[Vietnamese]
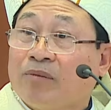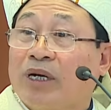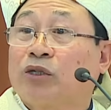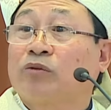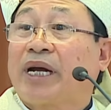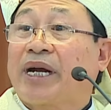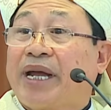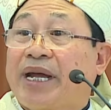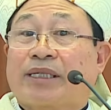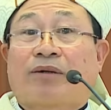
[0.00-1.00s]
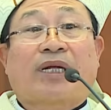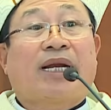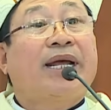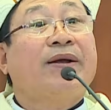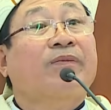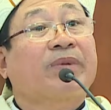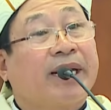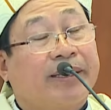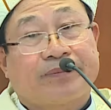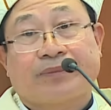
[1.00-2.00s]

mà chúng ta nghe trong thánh lễ hôm nay